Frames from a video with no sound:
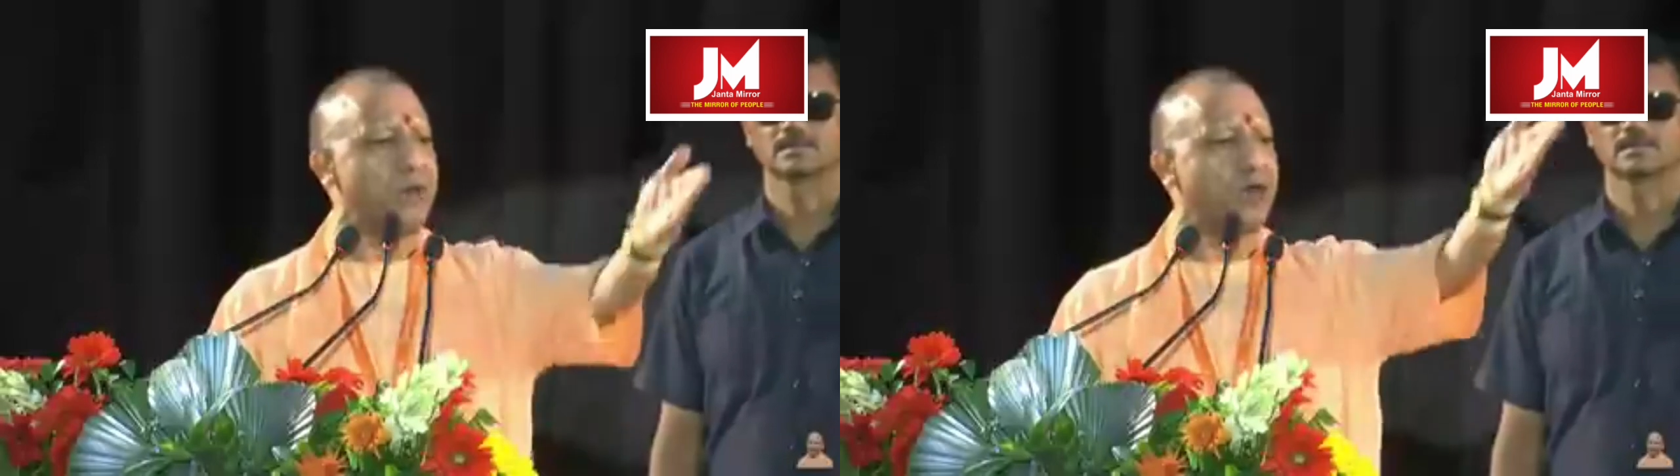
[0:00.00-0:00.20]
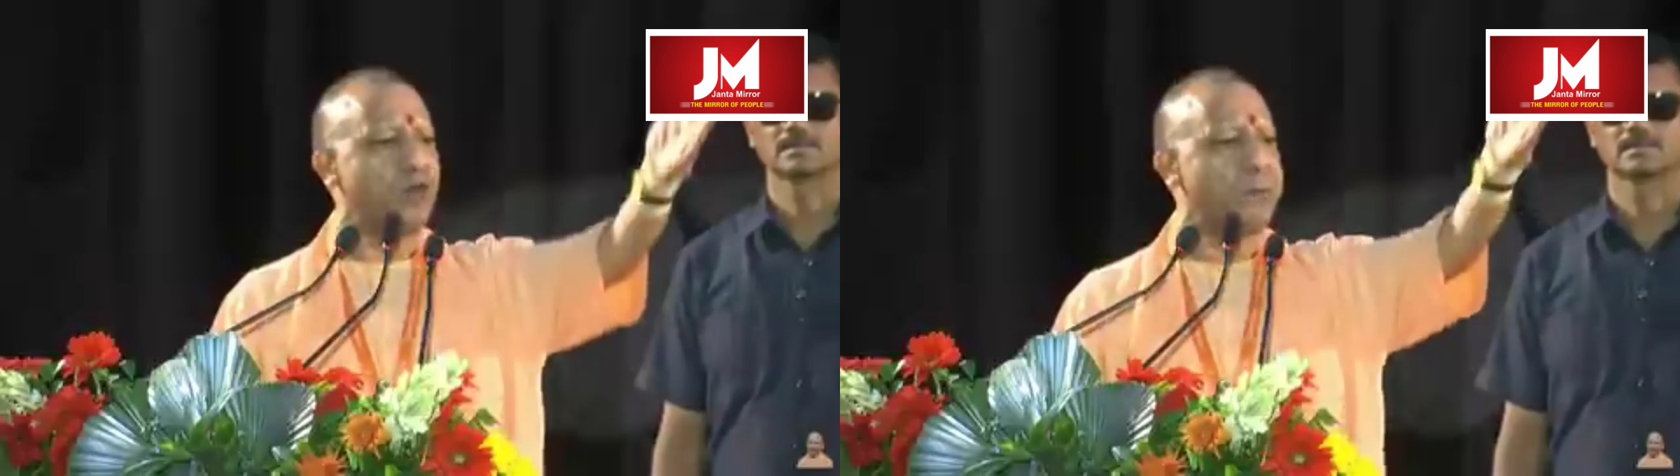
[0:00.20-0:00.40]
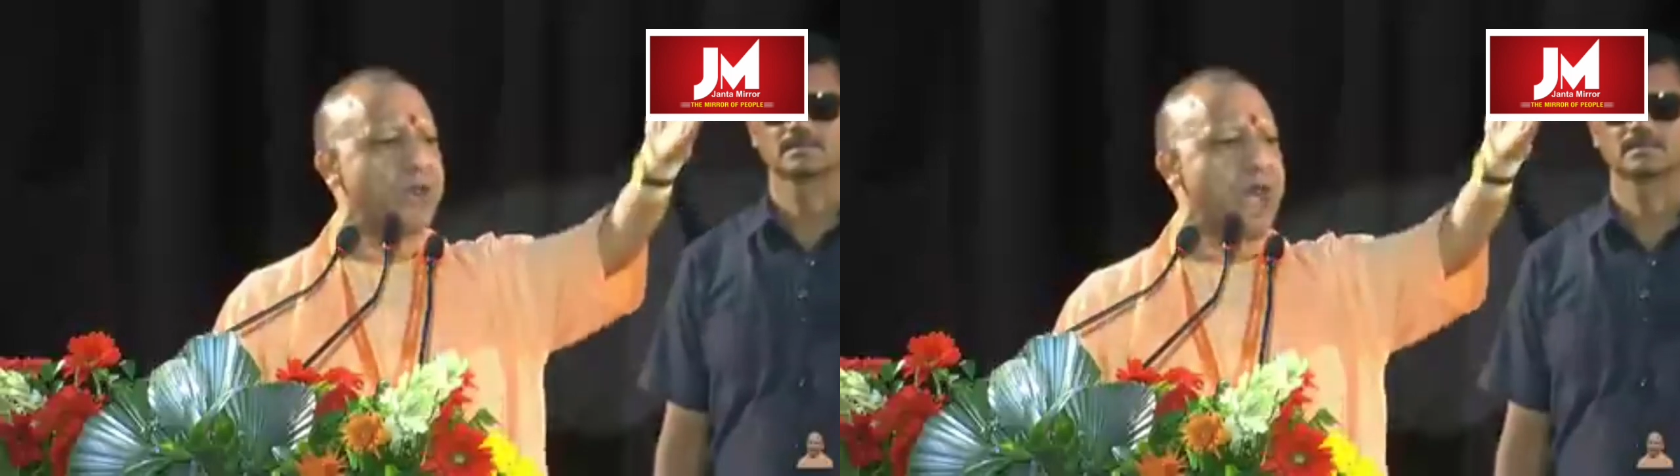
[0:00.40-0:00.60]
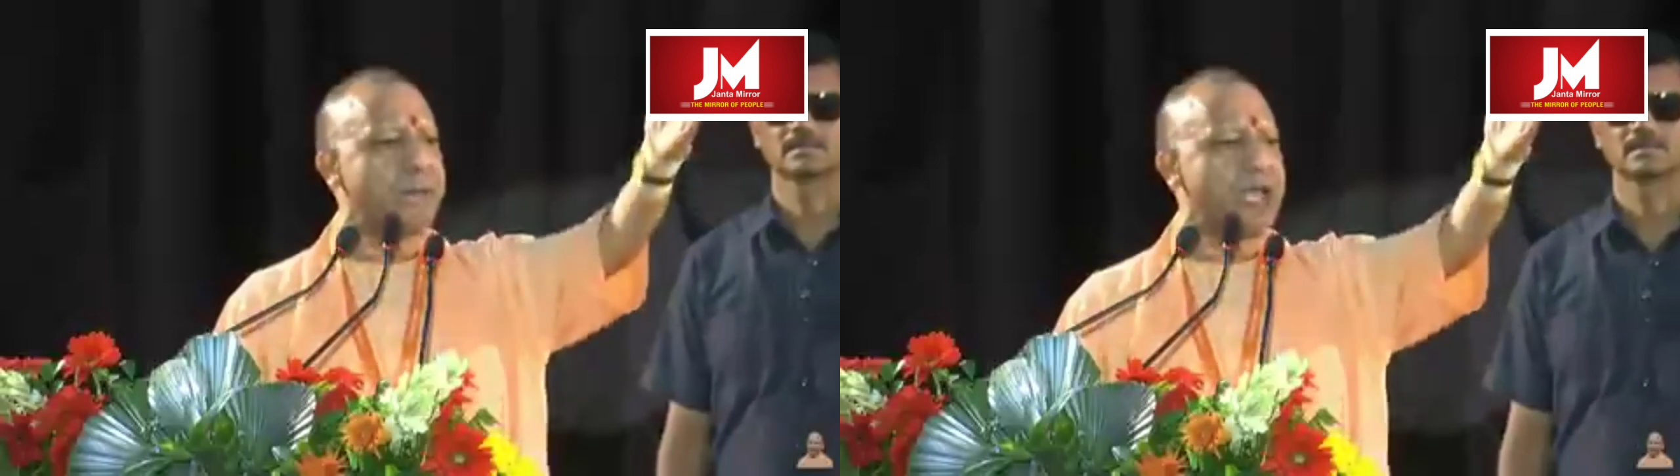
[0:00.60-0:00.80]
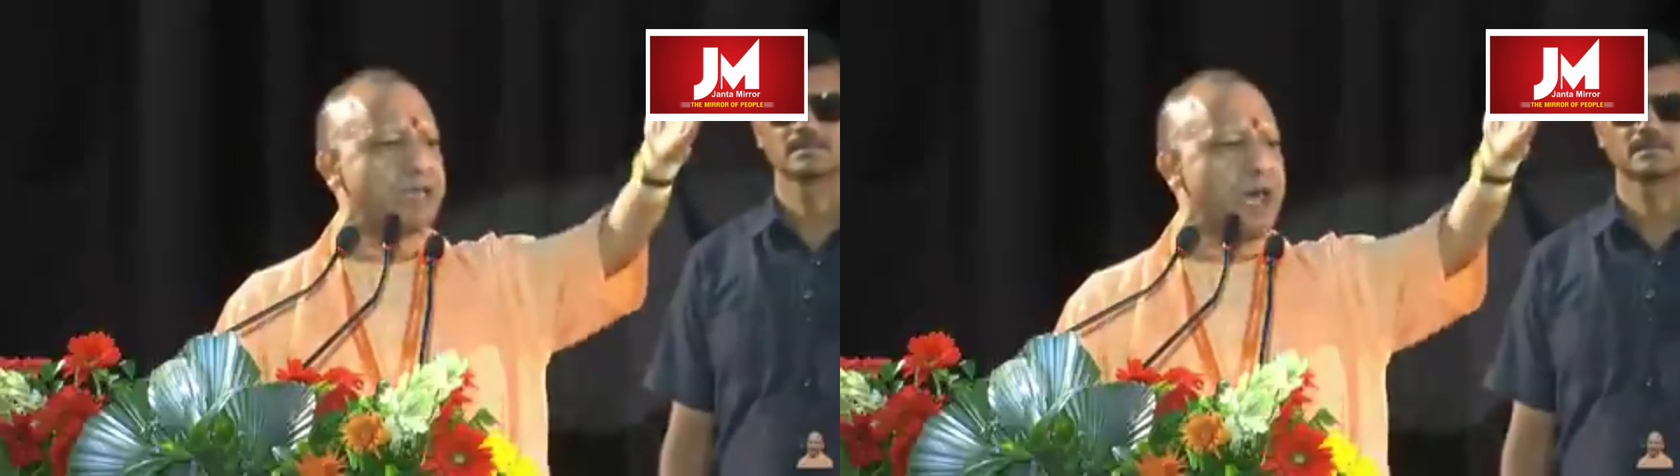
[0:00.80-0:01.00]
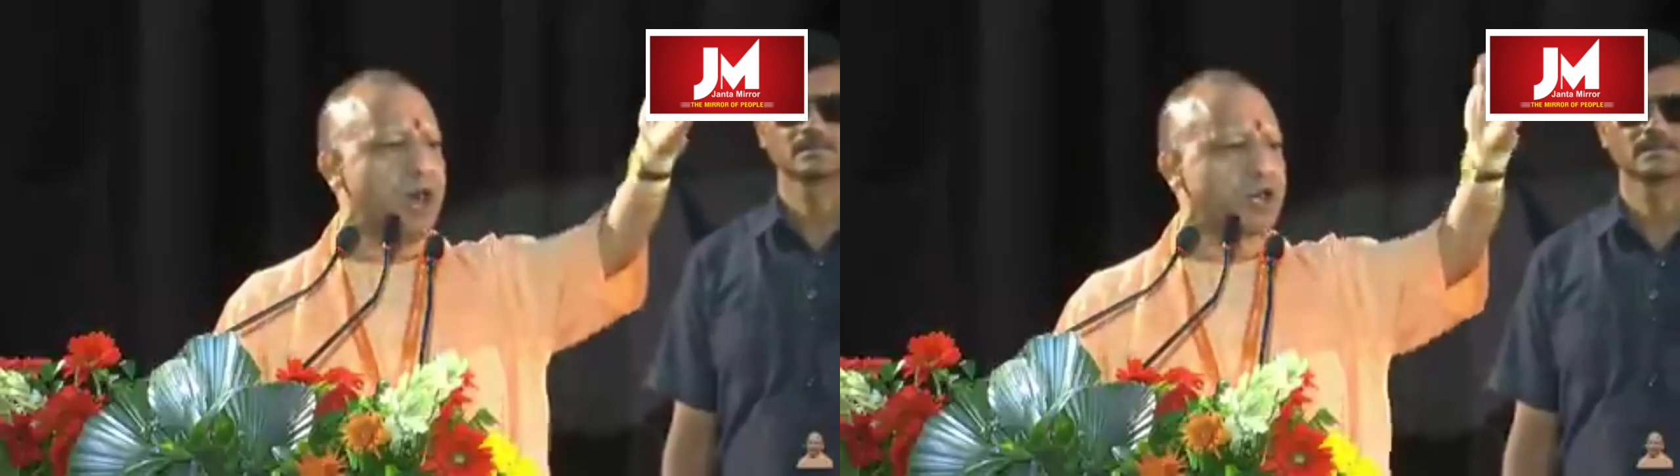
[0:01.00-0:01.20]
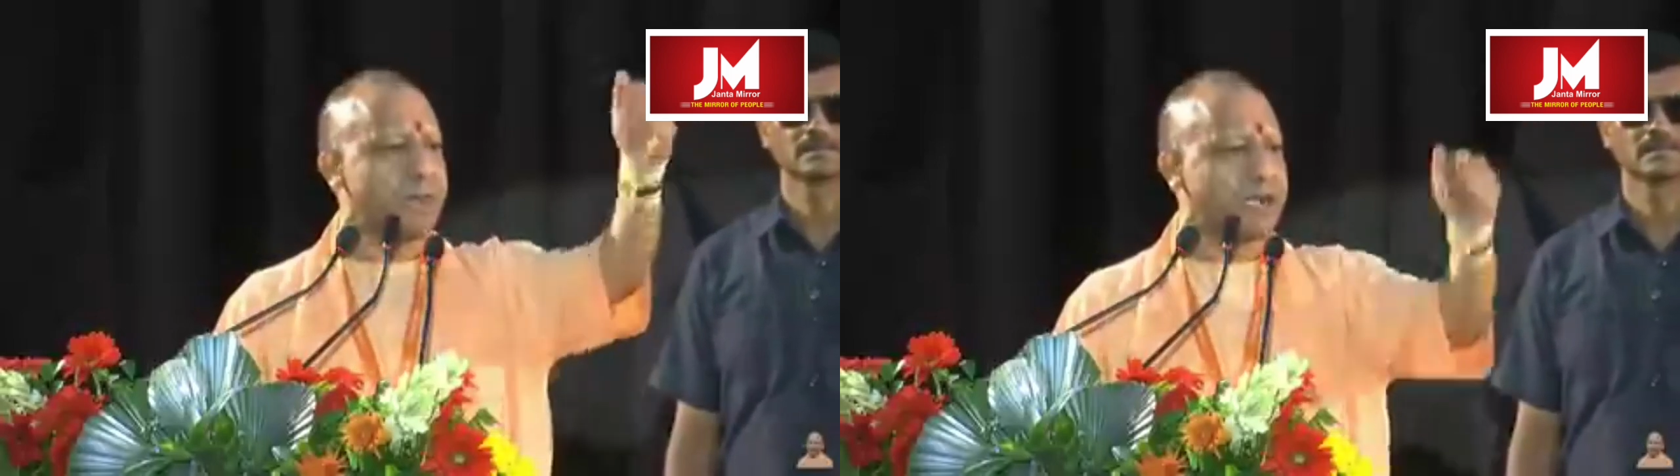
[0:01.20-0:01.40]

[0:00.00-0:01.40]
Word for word: विधि विश्वविद्यालय के